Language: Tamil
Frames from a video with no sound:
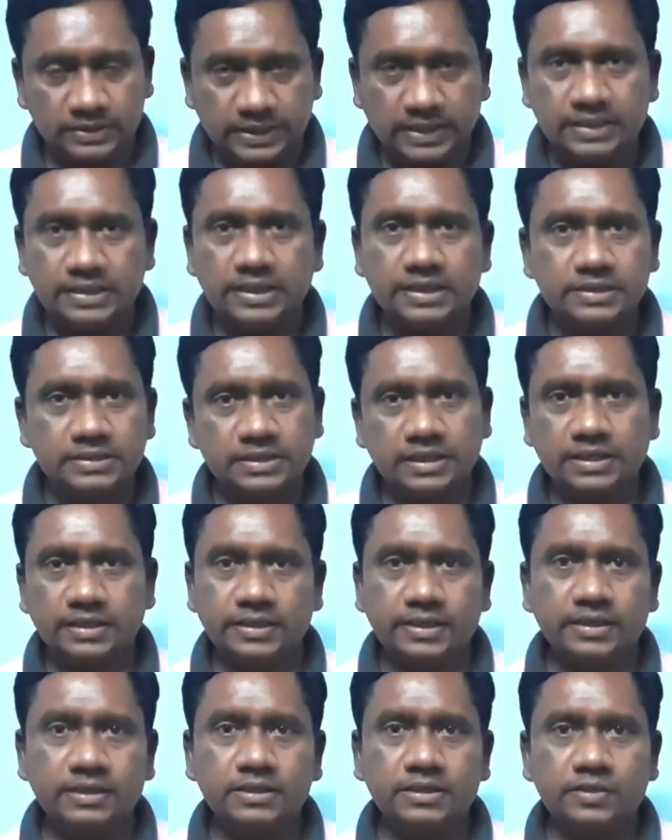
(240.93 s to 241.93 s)
என்ட்ரன்ஸில்
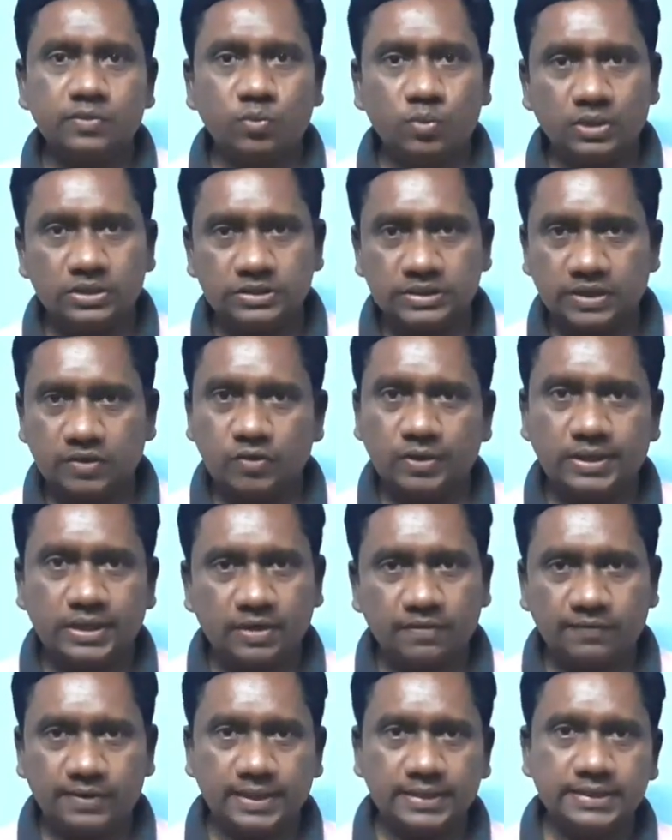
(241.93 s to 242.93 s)
இருந்து உங்கள்
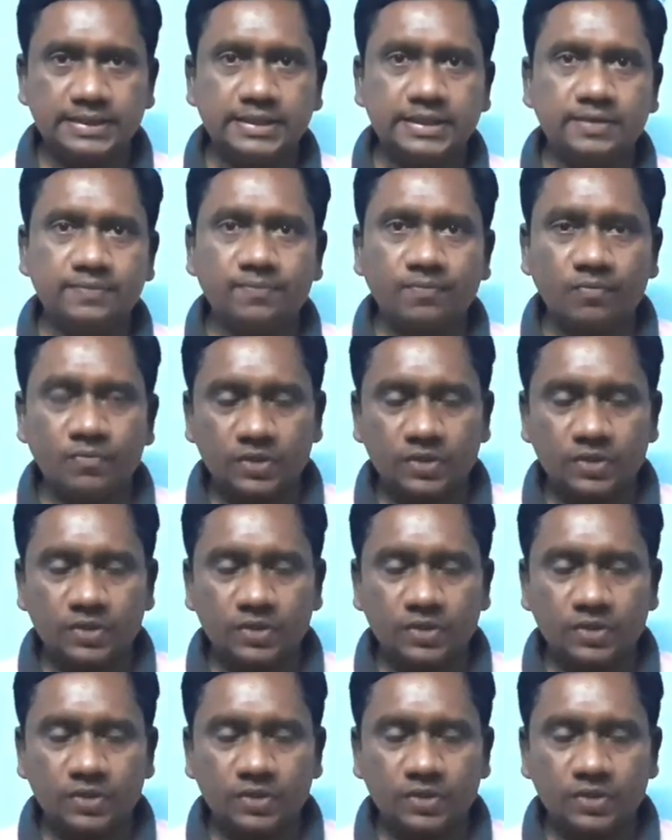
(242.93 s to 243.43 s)
சர்டிஃபிகேட்லாம் வாங்கி